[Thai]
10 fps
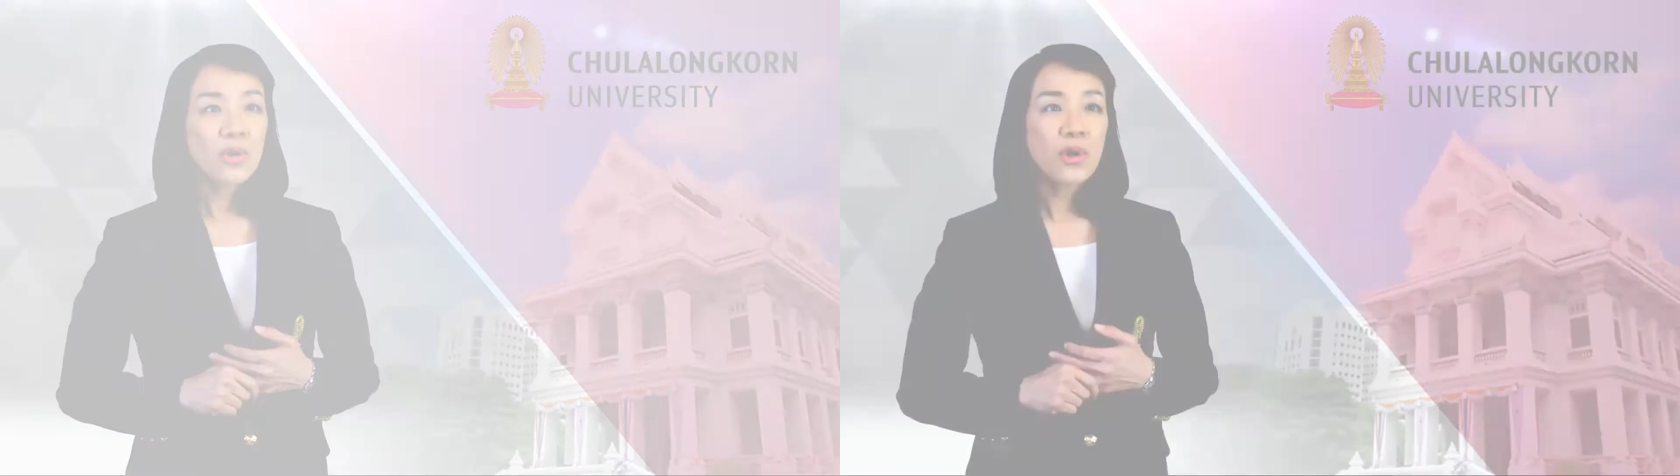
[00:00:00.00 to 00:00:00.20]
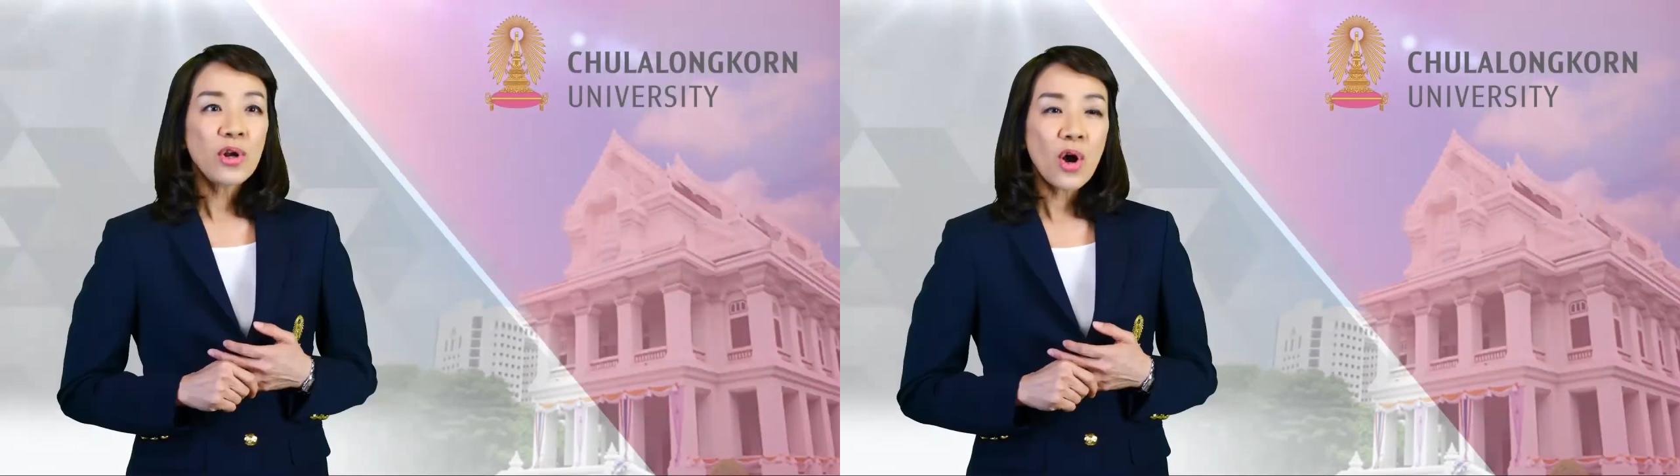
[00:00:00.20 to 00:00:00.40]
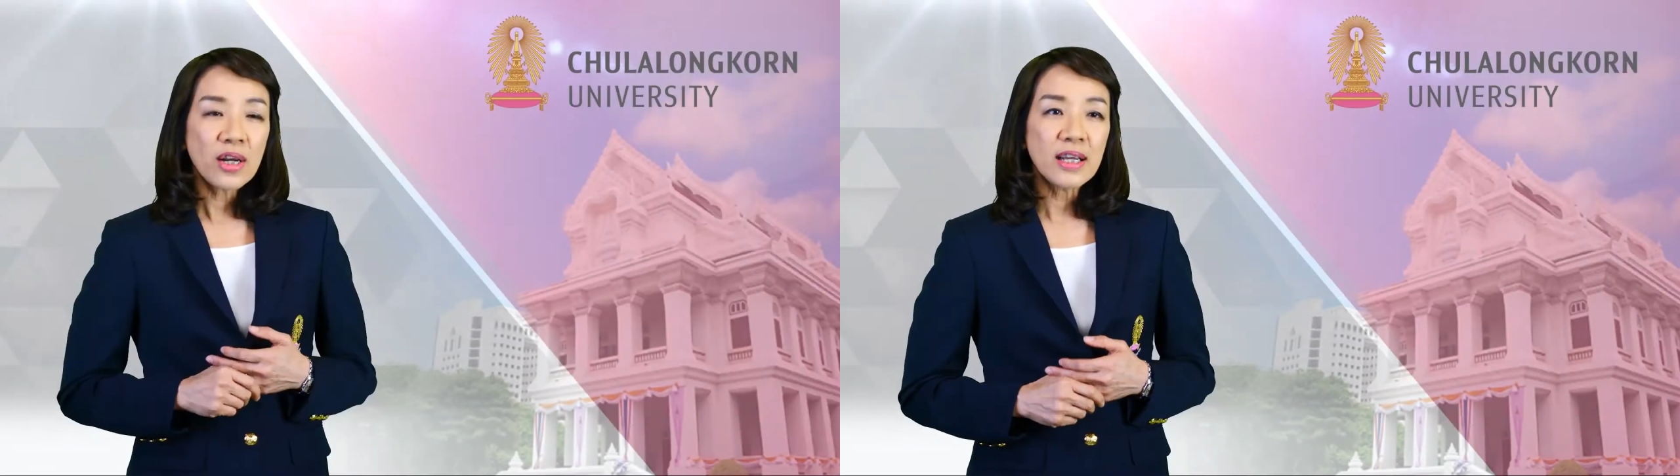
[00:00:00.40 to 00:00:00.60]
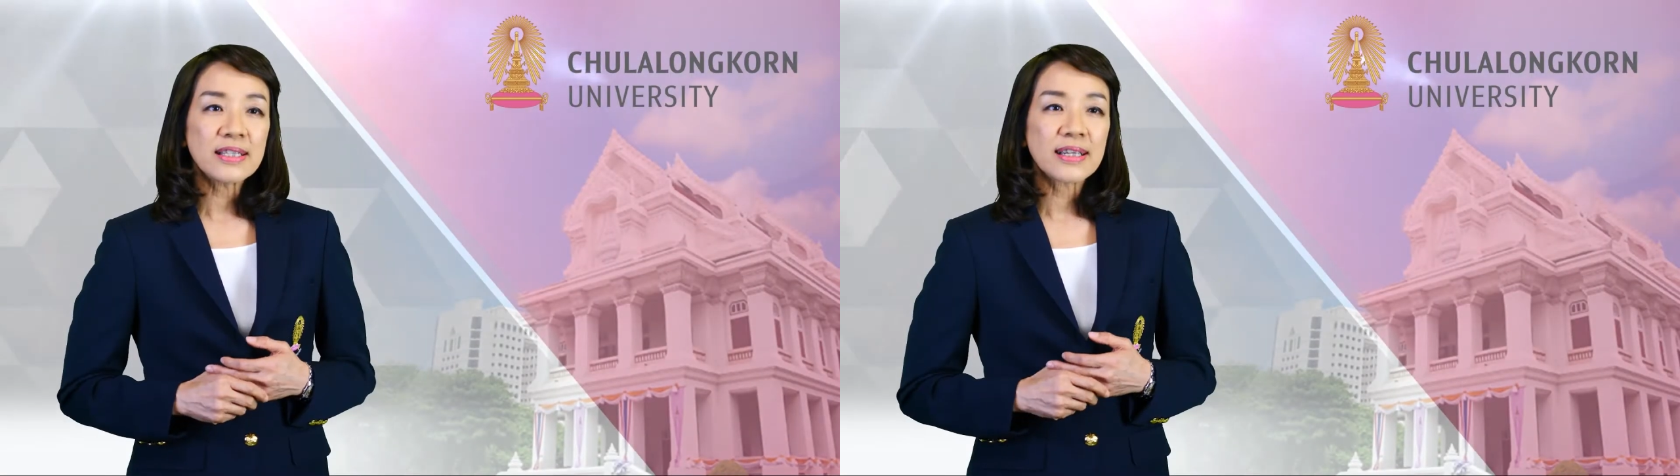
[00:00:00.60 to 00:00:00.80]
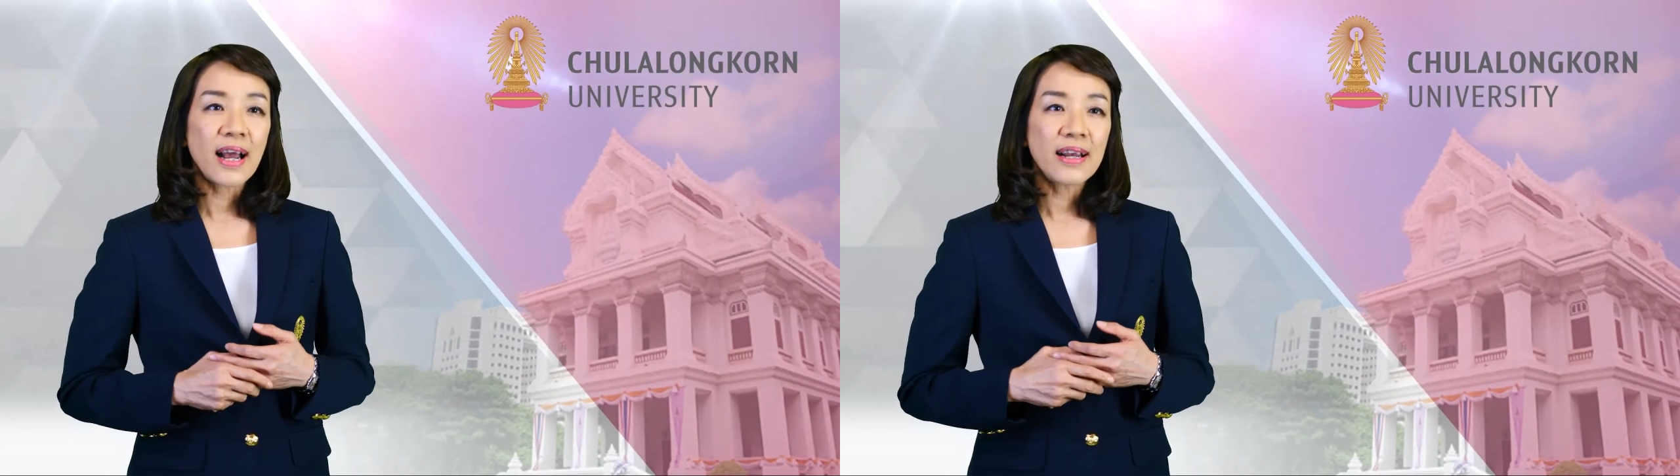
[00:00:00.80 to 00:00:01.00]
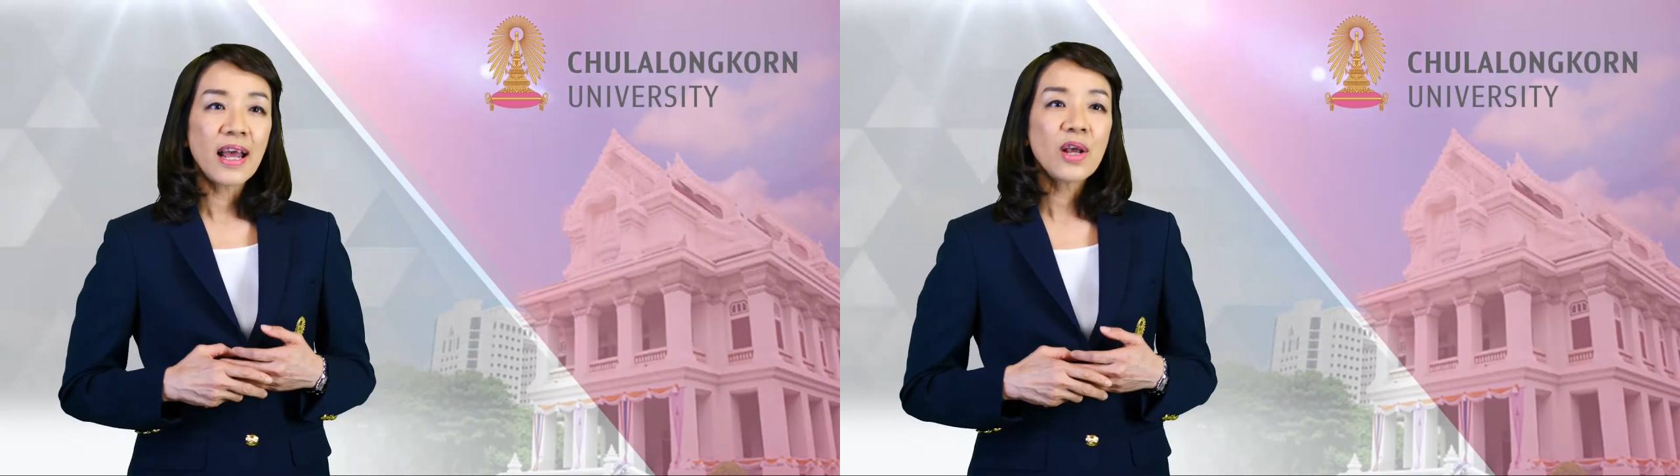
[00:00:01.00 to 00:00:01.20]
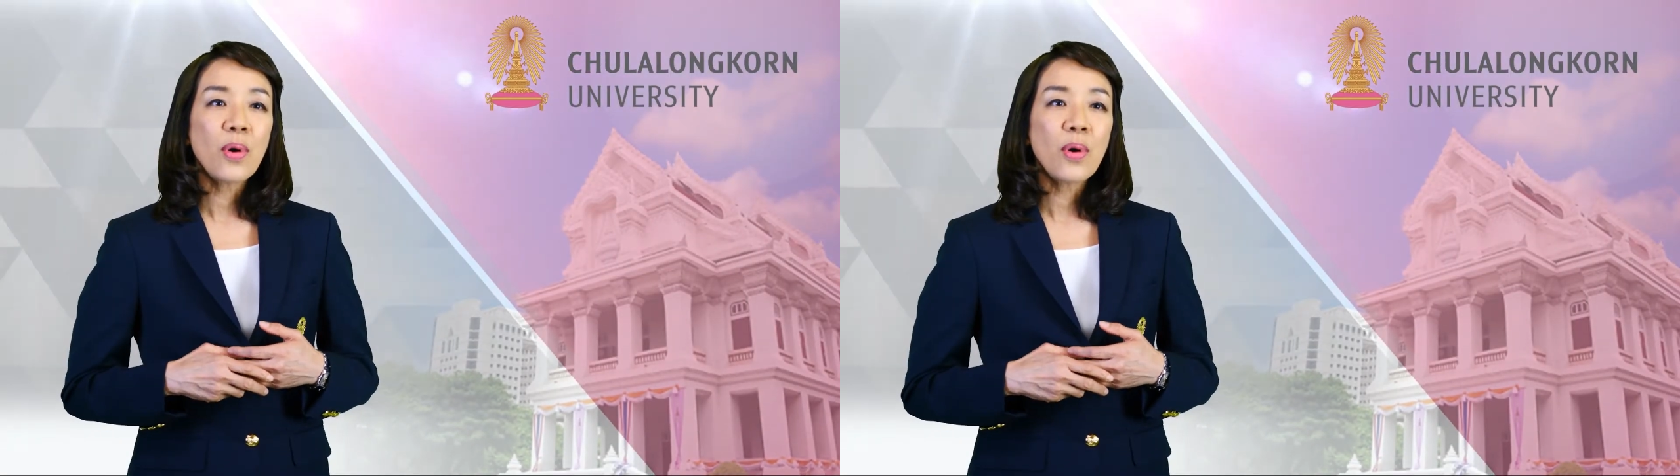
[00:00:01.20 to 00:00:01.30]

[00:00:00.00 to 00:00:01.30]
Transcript: โดยนอกเหนือจากการให้